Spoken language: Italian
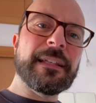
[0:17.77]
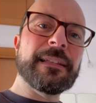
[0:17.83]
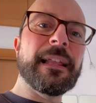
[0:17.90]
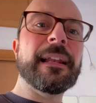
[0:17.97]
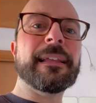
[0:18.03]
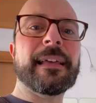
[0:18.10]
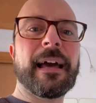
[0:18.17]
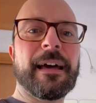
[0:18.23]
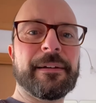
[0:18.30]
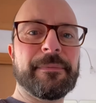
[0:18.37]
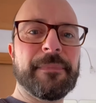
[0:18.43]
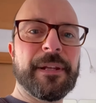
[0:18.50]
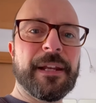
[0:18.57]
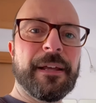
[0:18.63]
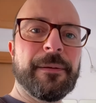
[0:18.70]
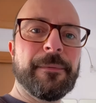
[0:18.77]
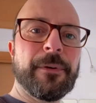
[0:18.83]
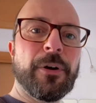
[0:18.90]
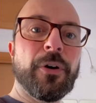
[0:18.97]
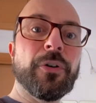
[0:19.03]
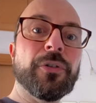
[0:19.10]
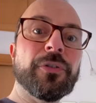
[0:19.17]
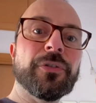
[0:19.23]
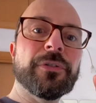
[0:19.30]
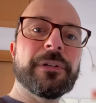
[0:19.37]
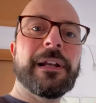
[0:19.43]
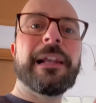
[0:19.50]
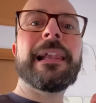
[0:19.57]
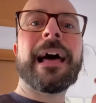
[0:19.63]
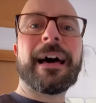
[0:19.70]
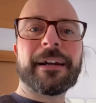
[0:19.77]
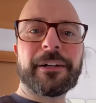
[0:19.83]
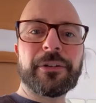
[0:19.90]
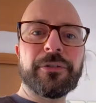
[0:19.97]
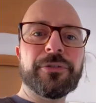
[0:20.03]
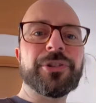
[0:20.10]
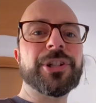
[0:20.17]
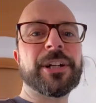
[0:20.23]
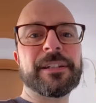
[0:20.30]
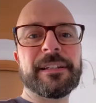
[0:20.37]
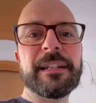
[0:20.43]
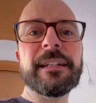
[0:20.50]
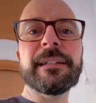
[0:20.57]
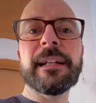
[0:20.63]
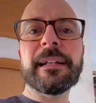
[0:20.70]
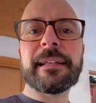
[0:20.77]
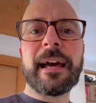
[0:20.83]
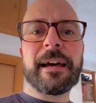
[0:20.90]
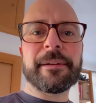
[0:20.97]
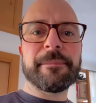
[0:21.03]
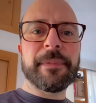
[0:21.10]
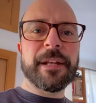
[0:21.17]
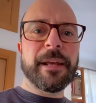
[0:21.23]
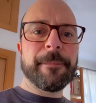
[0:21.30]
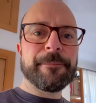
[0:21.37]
del Carmine o Largo Giardini del Carmine.